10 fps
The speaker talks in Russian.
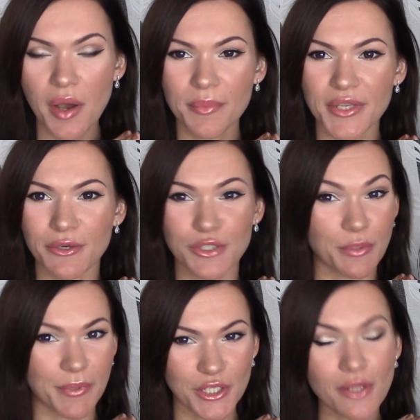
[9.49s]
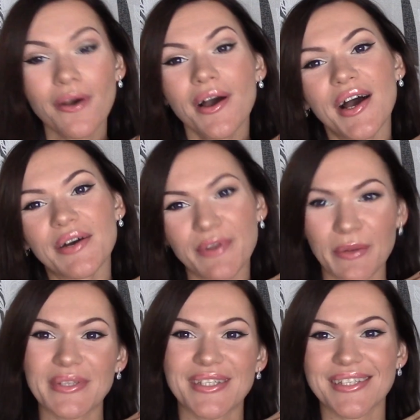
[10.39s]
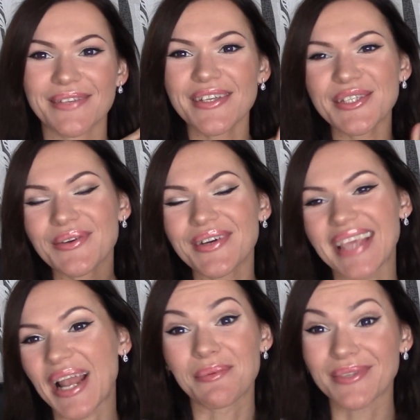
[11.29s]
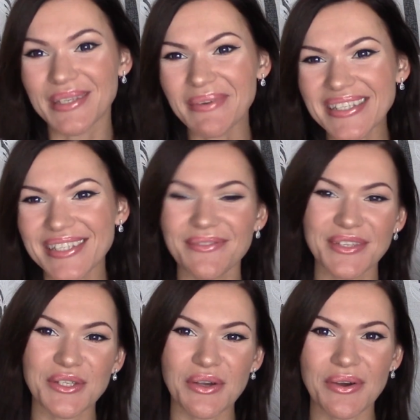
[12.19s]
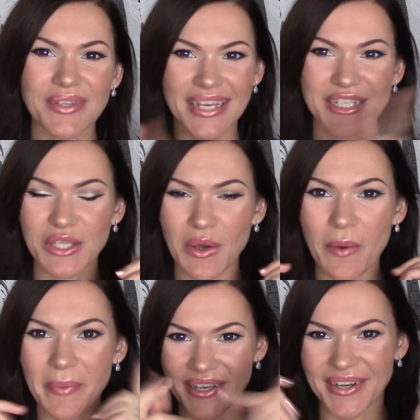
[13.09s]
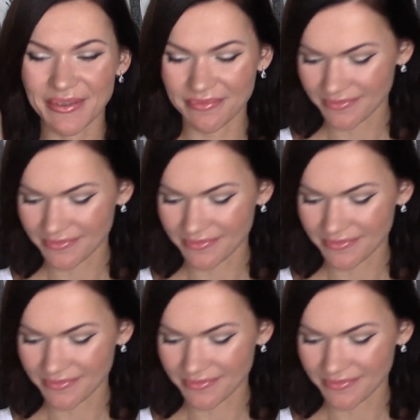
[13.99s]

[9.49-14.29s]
Мне кое-что пришло. Вы любите эти видео, я люблю снимать эти видео, так что поехали!